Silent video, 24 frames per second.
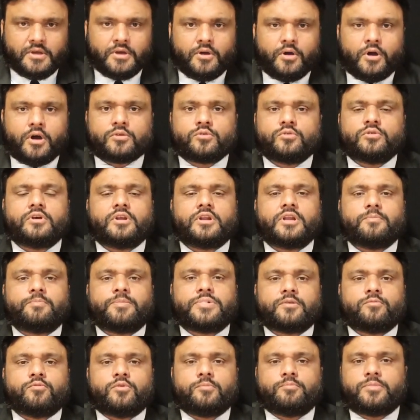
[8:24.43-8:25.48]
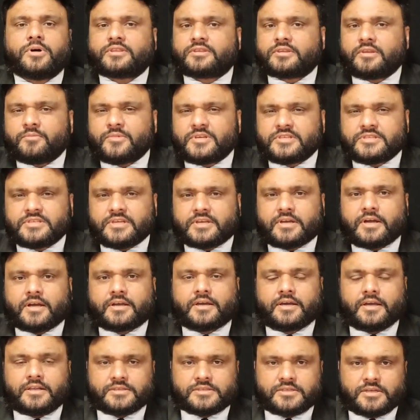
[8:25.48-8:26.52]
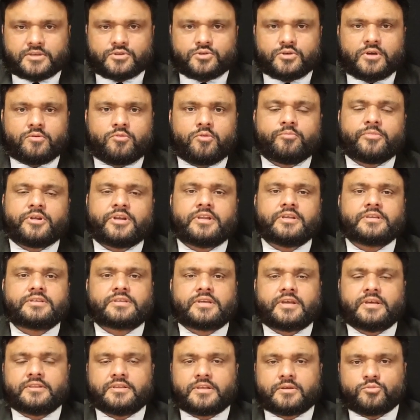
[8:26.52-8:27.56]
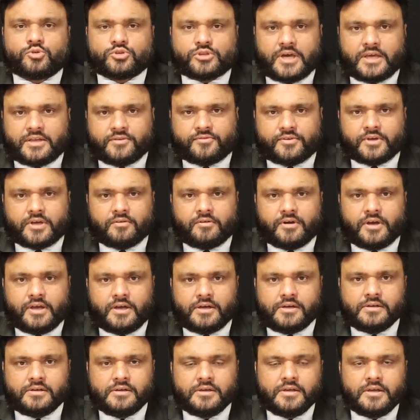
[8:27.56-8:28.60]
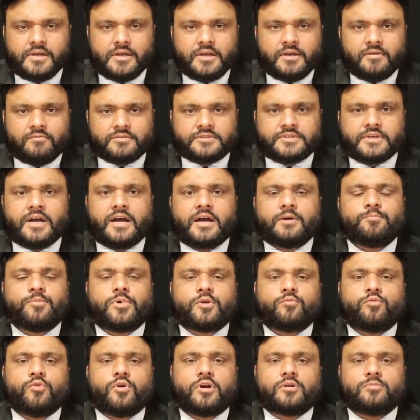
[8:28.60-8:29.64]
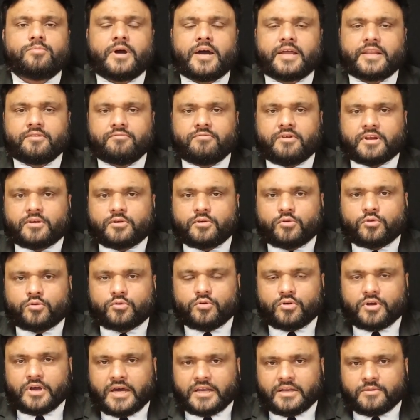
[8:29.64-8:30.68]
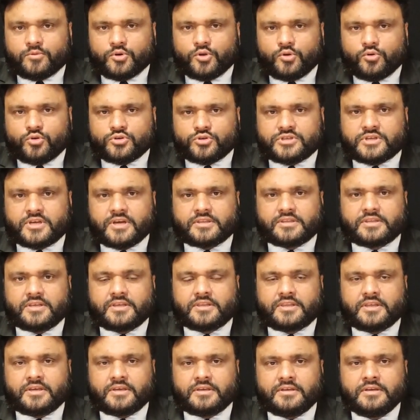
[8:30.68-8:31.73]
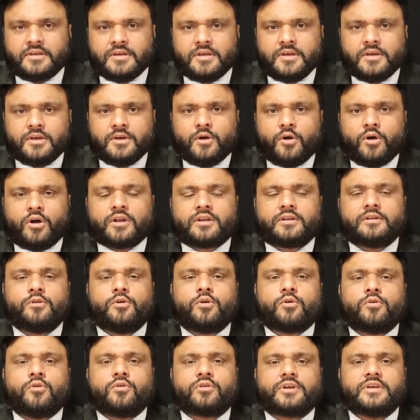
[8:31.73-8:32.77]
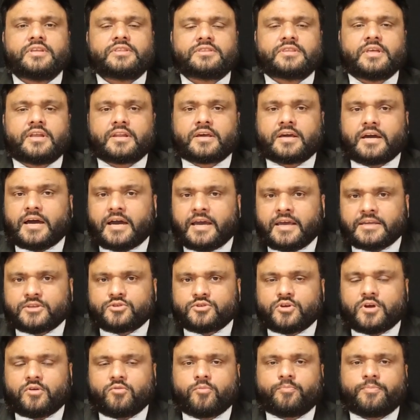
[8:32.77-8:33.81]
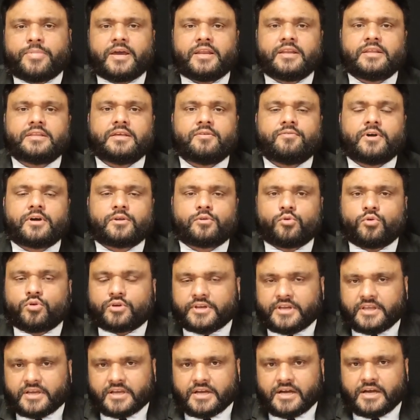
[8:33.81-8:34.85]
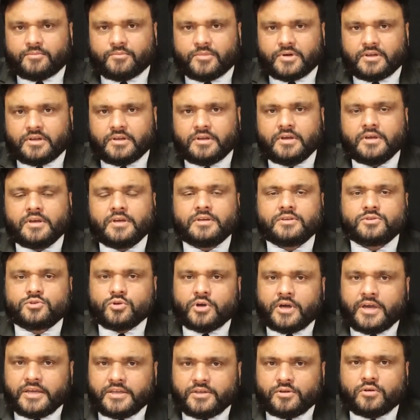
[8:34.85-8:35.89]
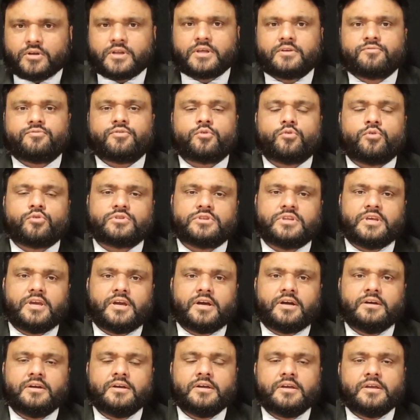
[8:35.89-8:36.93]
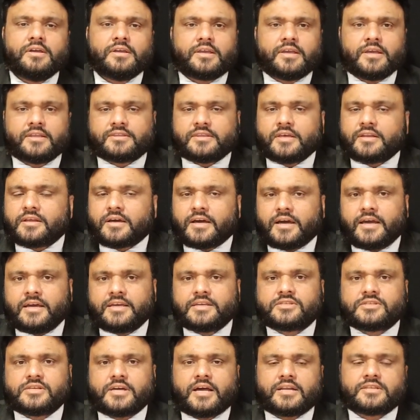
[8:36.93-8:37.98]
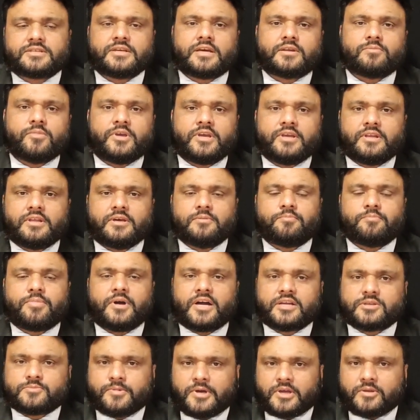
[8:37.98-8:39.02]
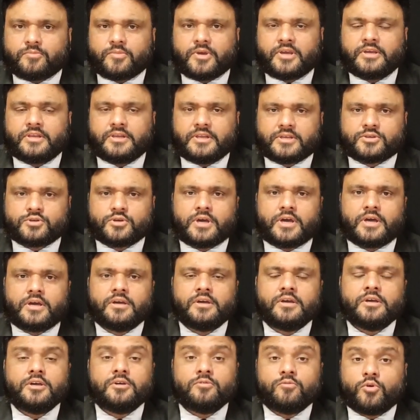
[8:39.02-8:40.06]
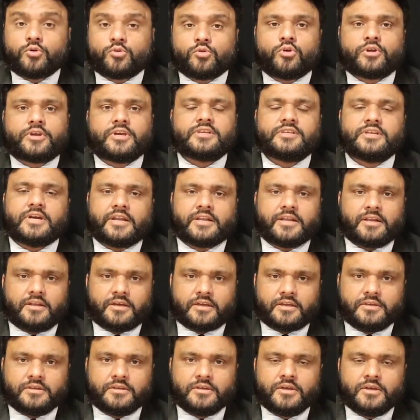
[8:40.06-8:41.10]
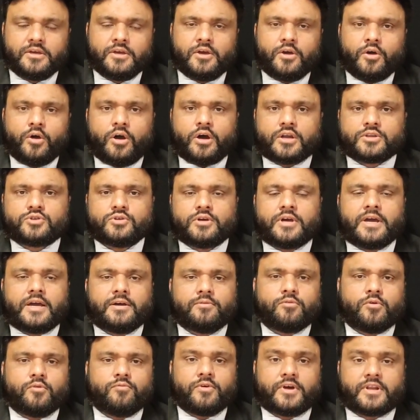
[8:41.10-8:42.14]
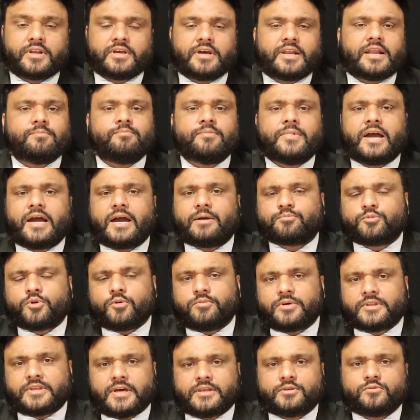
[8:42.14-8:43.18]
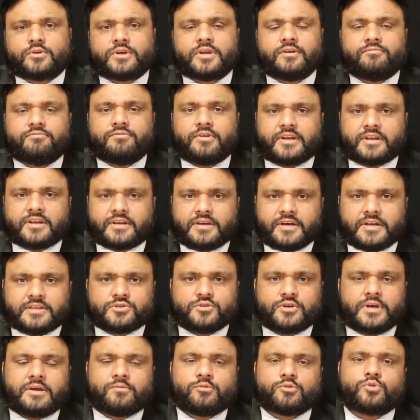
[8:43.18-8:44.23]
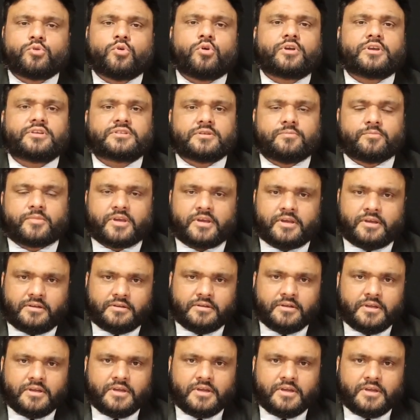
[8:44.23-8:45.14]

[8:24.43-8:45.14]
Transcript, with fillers: और उन्होंने फिर वो बदतमीज़ी का कल्चर जो है वो मीटिंग्स के अंदर मुतारफ़ करवाया जहाँ पर वो अखबारी वर्करों को गालम गलोच करते थे और लोगों की तनख्वाहें जो है वो पहली दफ़ा रोकने का अमल जो है इन्होंने फ़रोग दिया कि तनख्वाहें चार चार महीने पाँच पाँच महीने जो है वो रोकी जाने लगी और जो है वो वर्कर अब मैं आपको बता दूँ कि वर्कर जो है वो दो किस्म के हैं